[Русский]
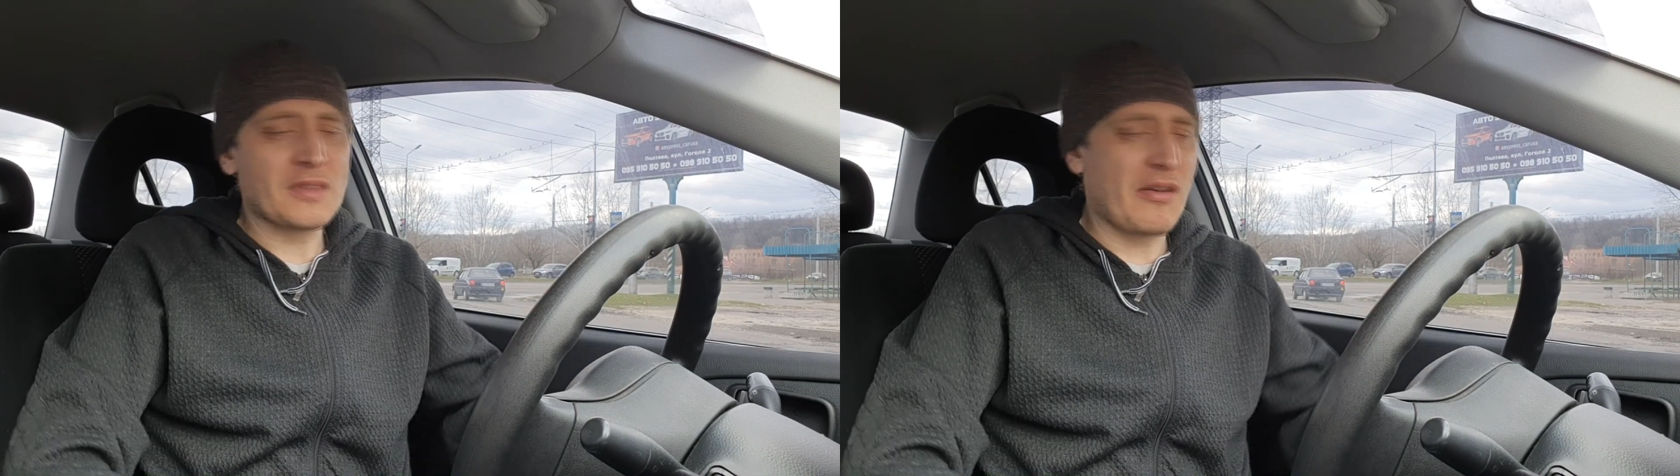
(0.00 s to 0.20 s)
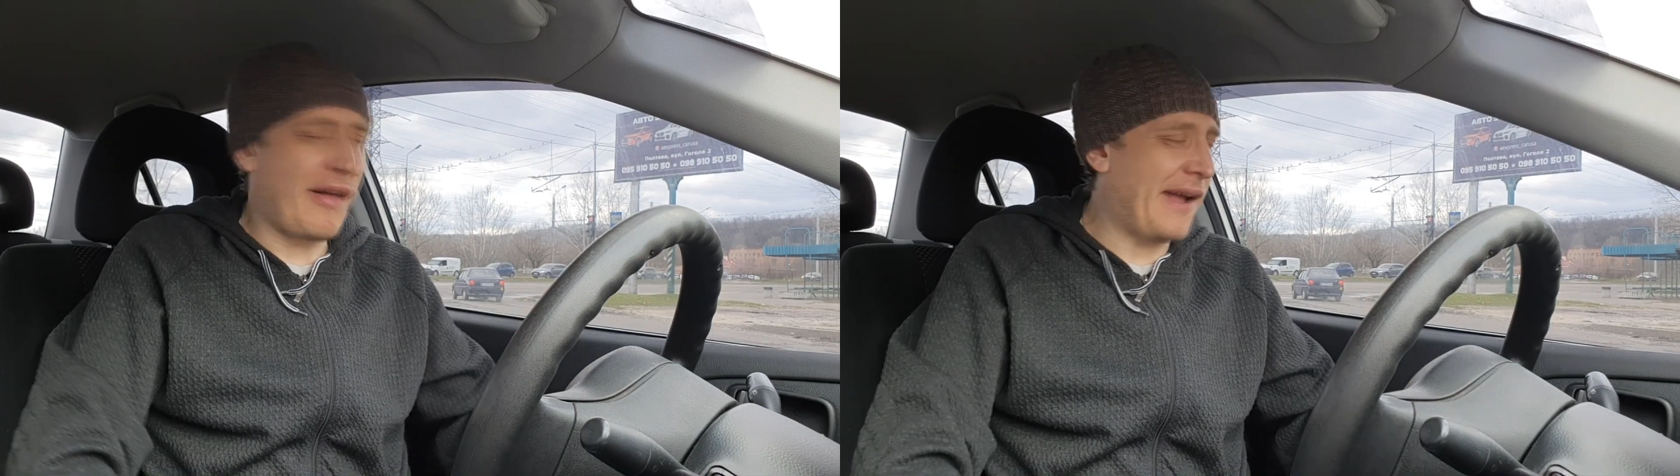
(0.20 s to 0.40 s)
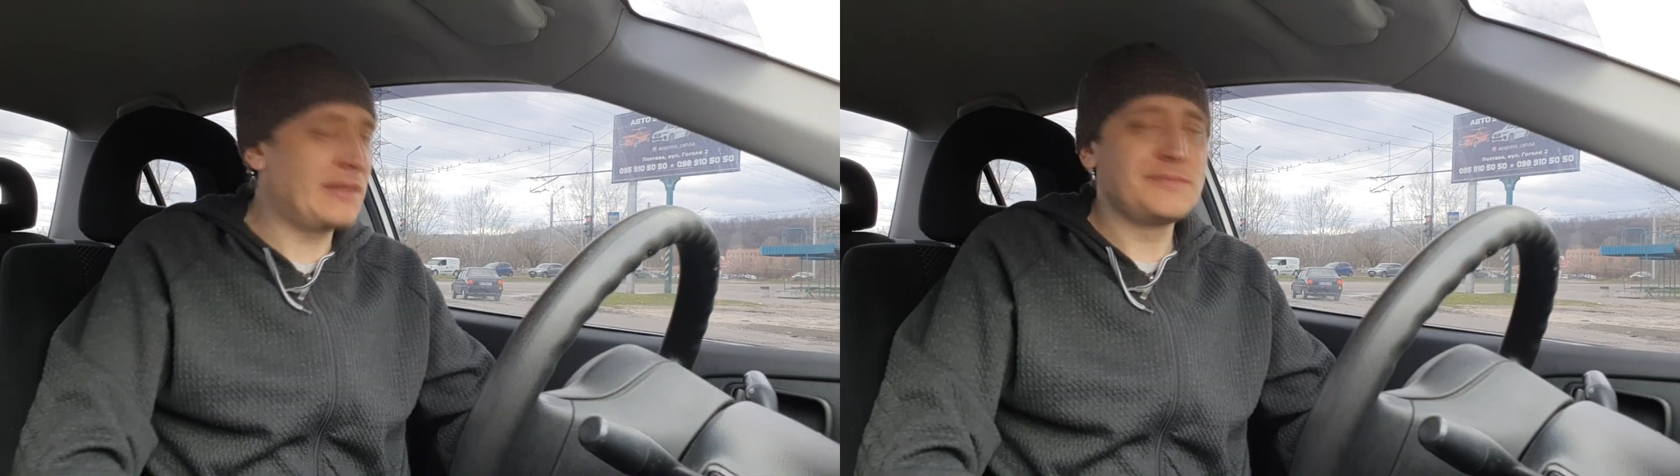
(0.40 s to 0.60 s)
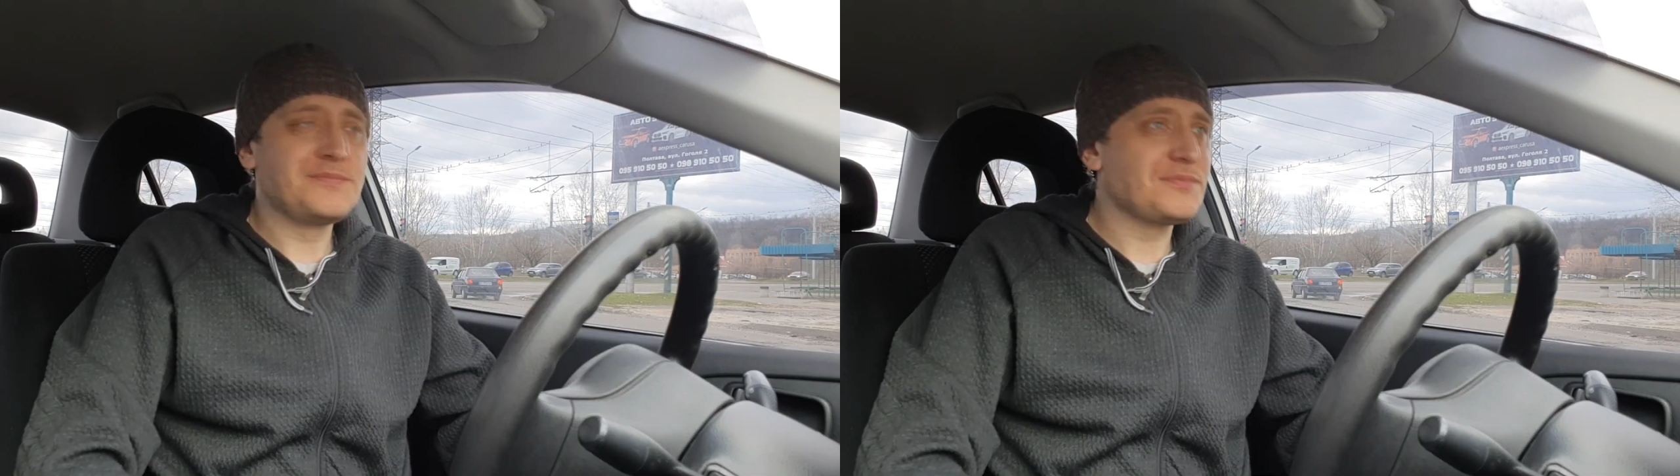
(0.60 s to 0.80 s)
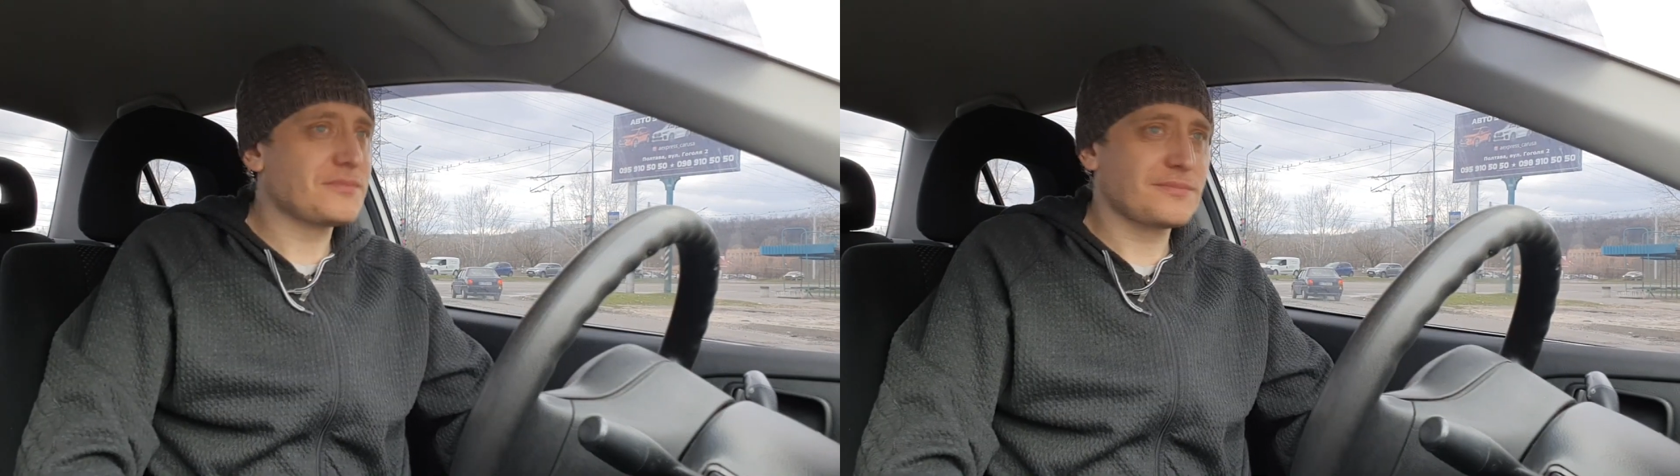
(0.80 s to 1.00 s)

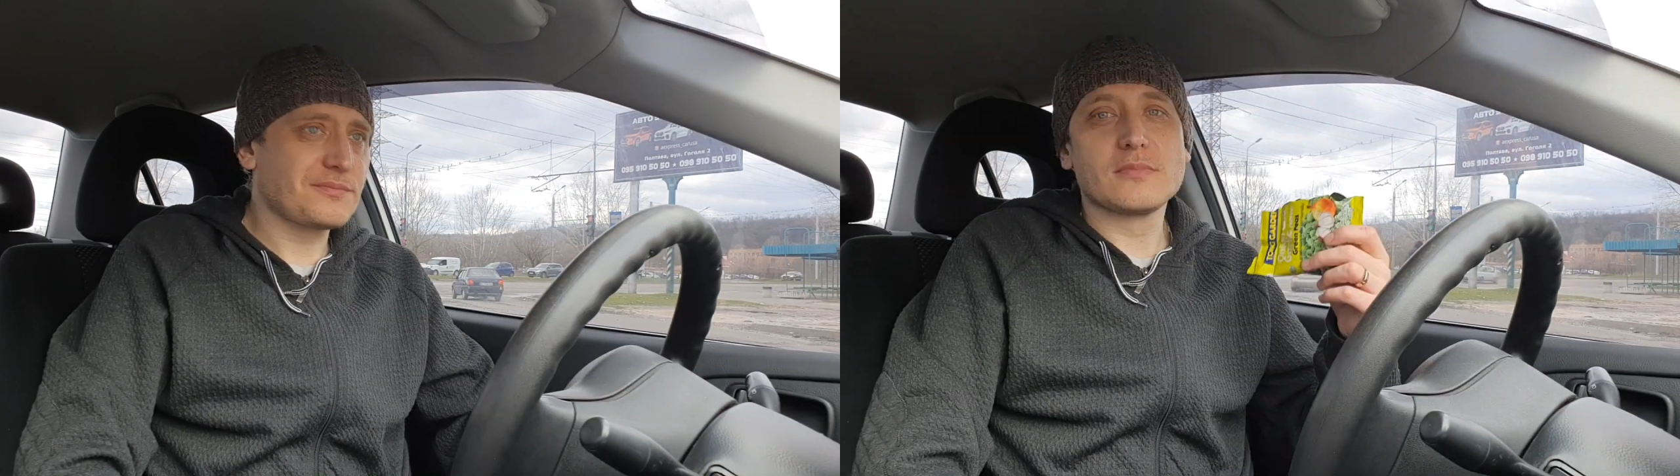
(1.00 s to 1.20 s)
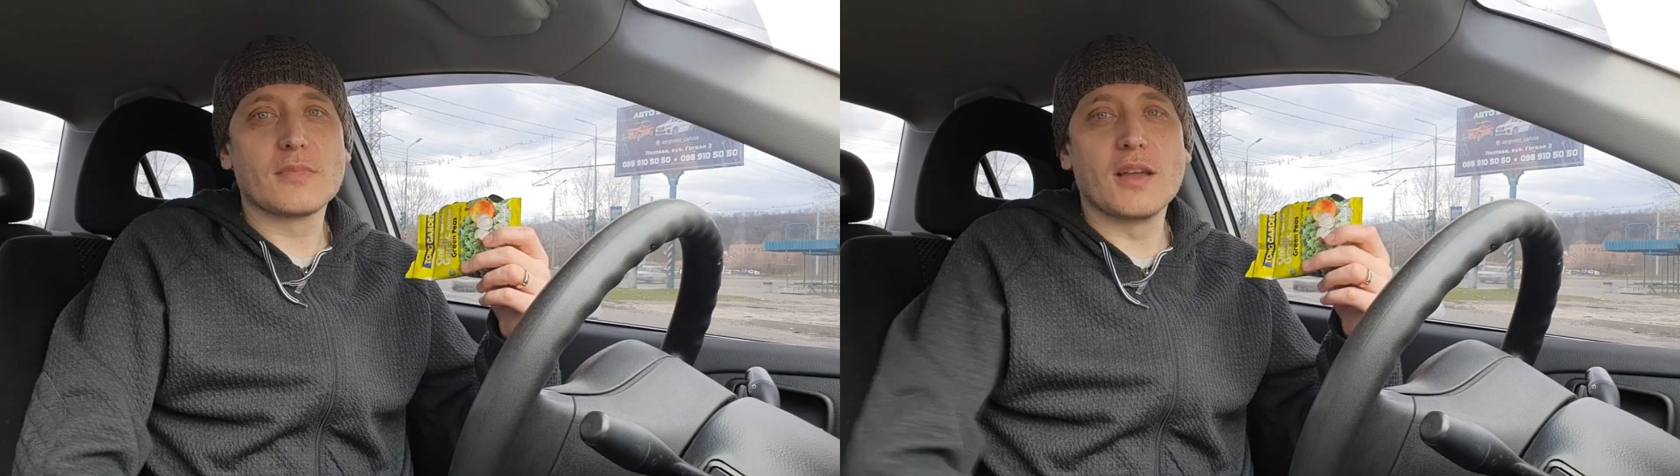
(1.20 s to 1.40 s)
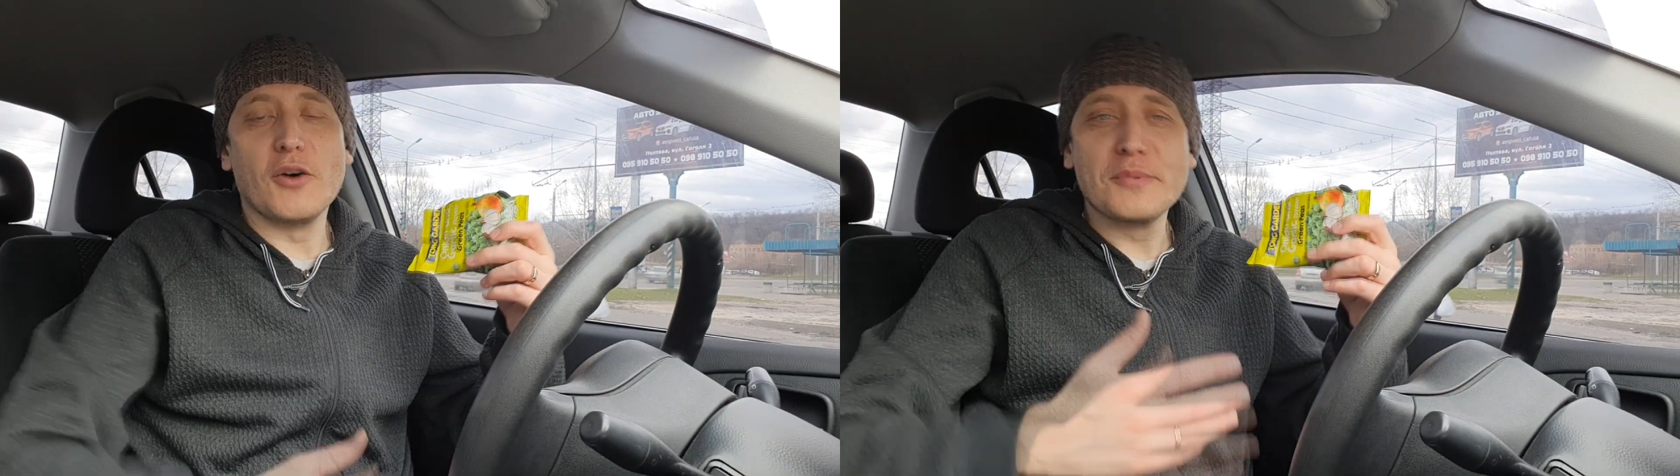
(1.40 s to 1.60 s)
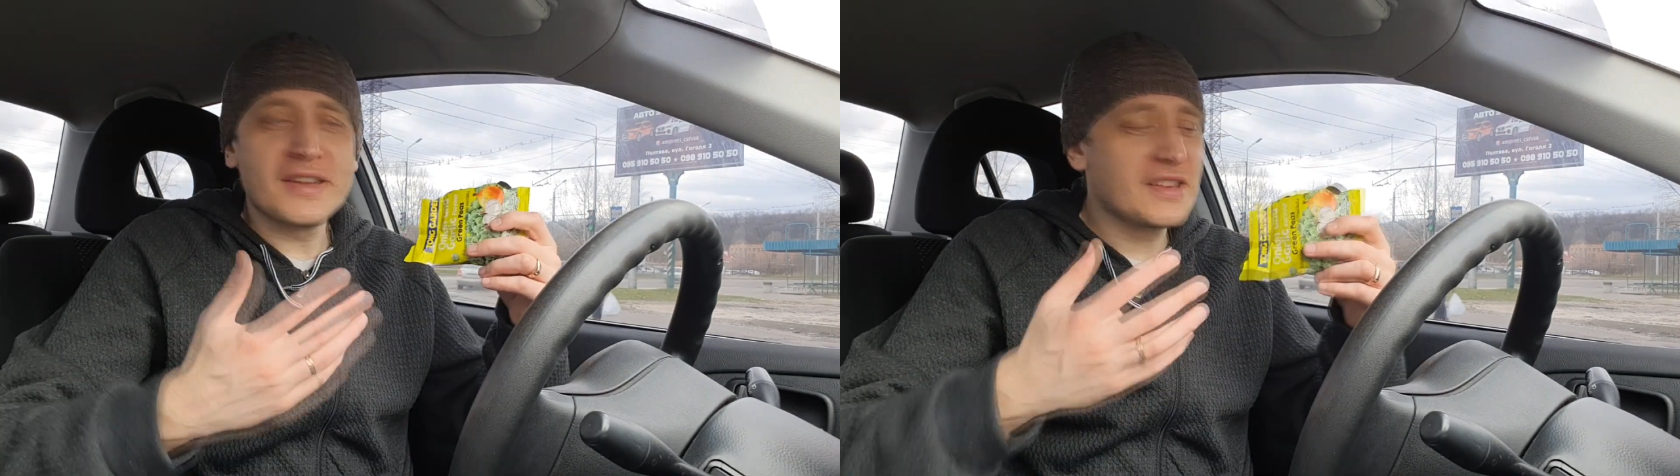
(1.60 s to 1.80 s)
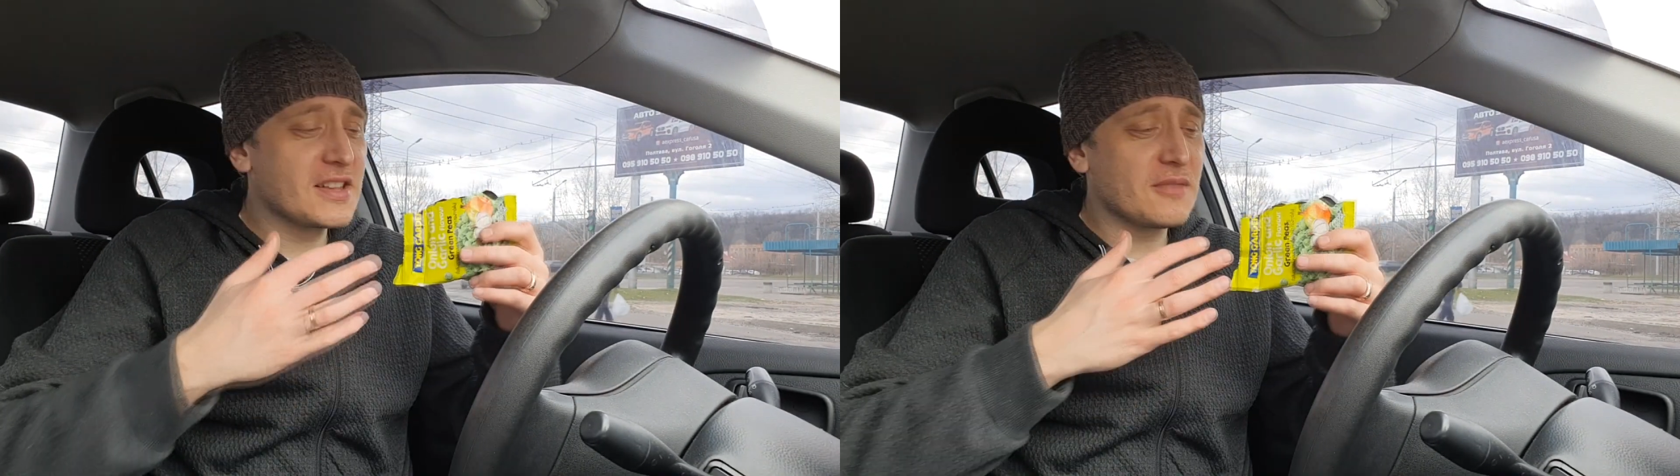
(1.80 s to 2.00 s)
а у
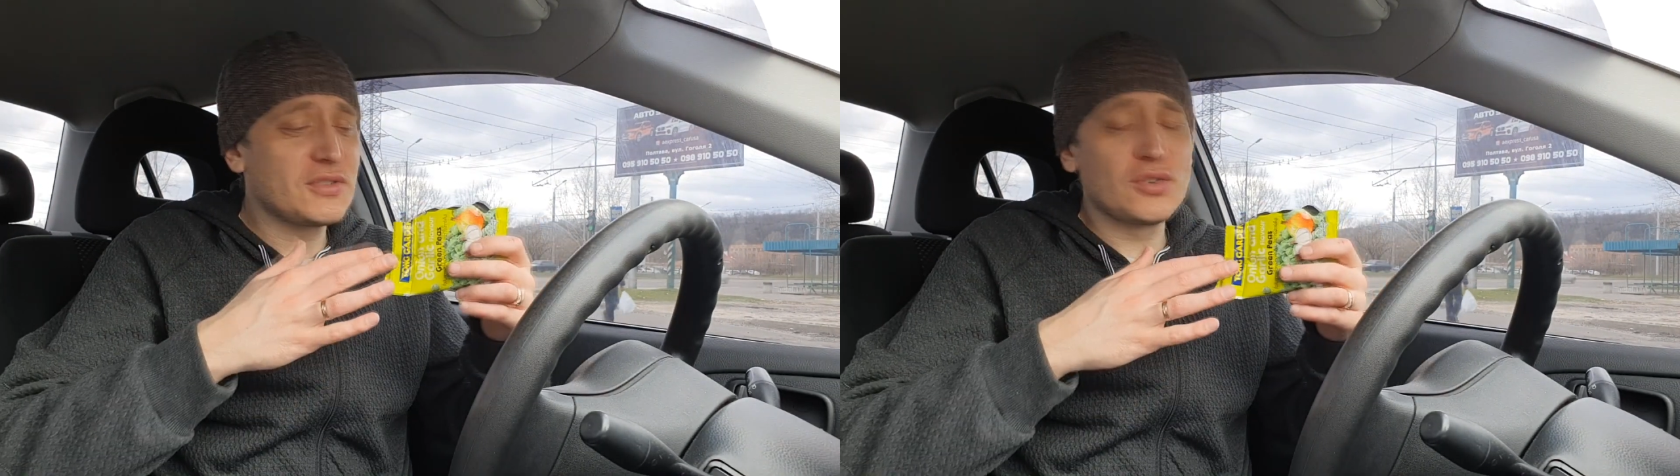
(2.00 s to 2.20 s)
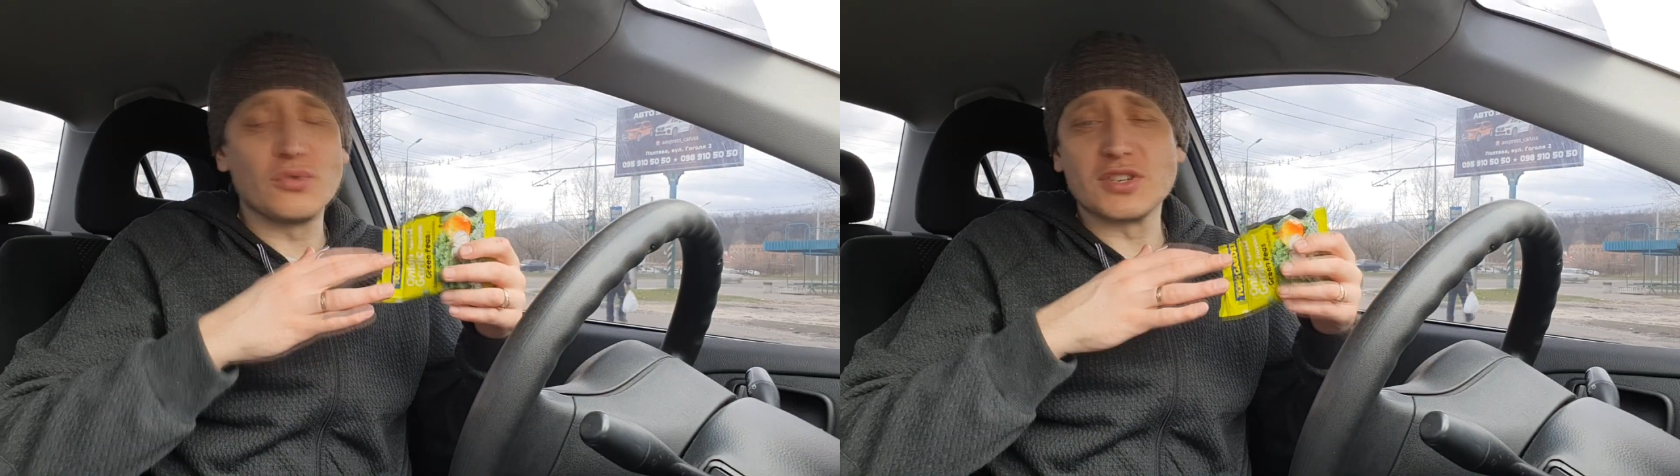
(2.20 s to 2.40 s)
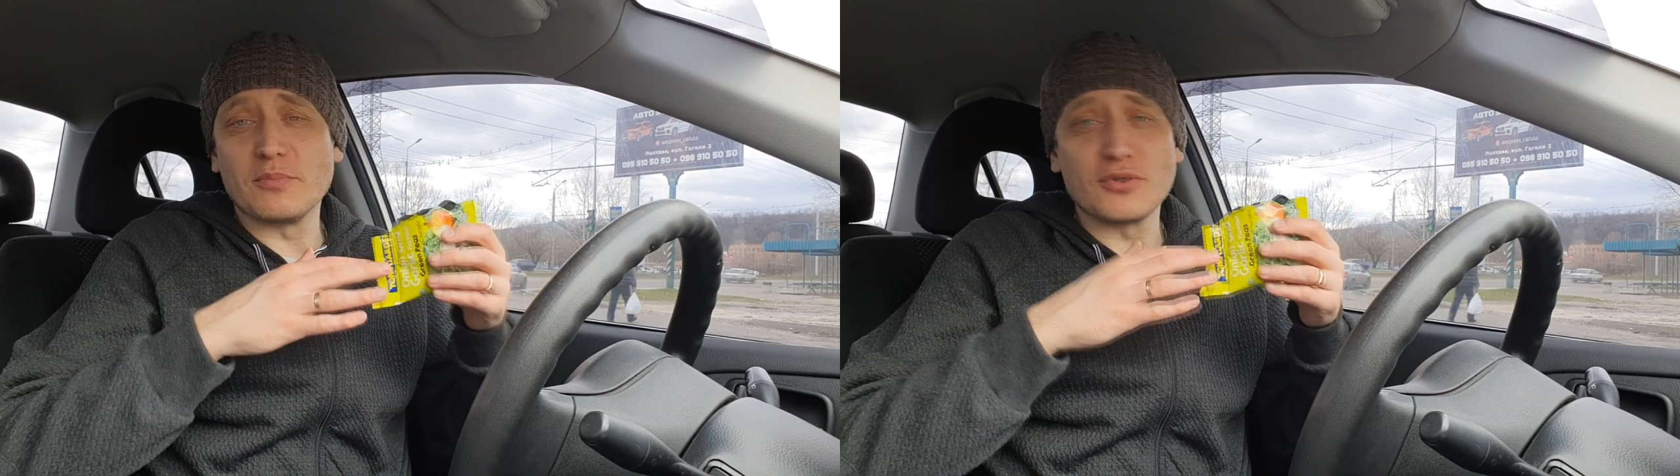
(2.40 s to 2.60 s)
меня на этом все уже,